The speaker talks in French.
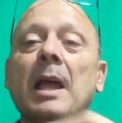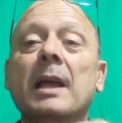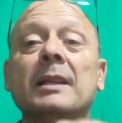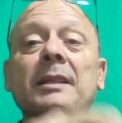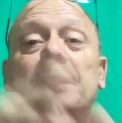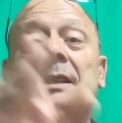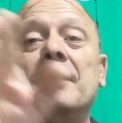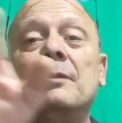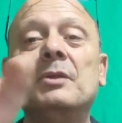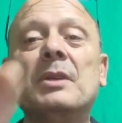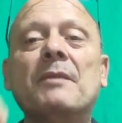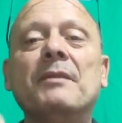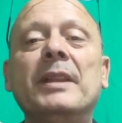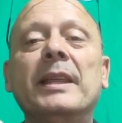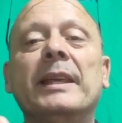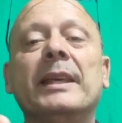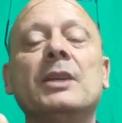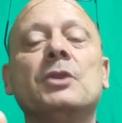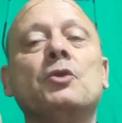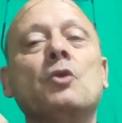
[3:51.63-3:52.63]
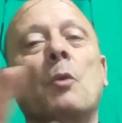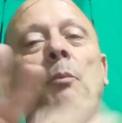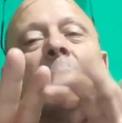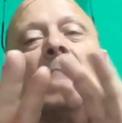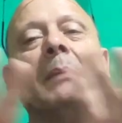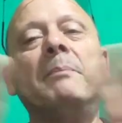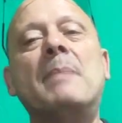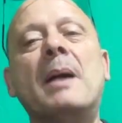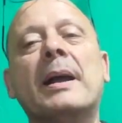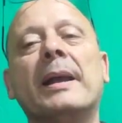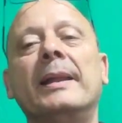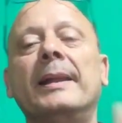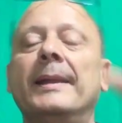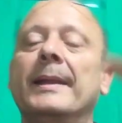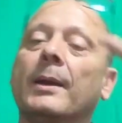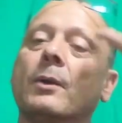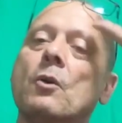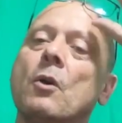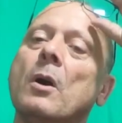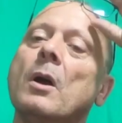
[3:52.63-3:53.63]
Si vous avez des questions, préparez-les,
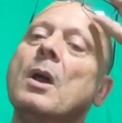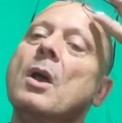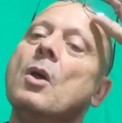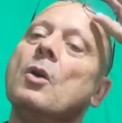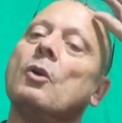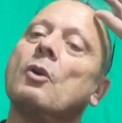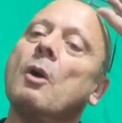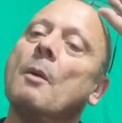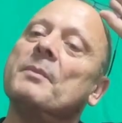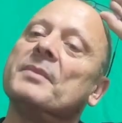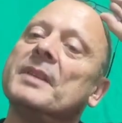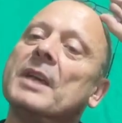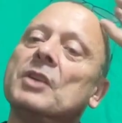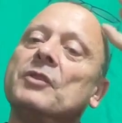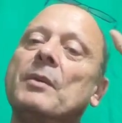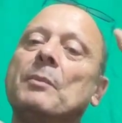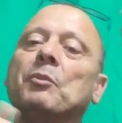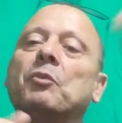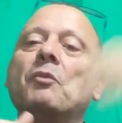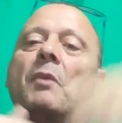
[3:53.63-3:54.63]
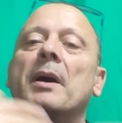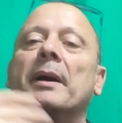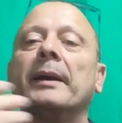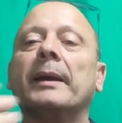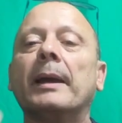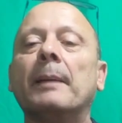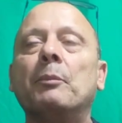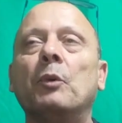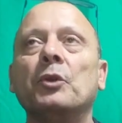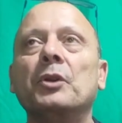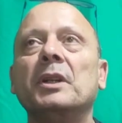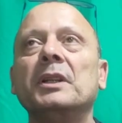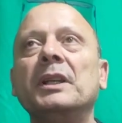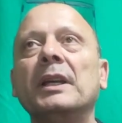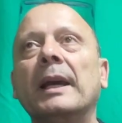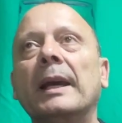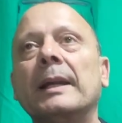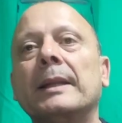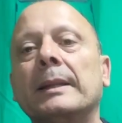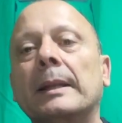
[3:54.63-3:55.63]
d'accord Comme ça, je vais pouvoir y répondre en
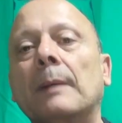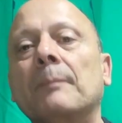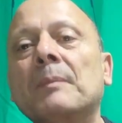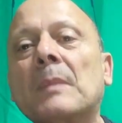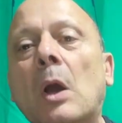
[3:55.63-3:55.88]
direct.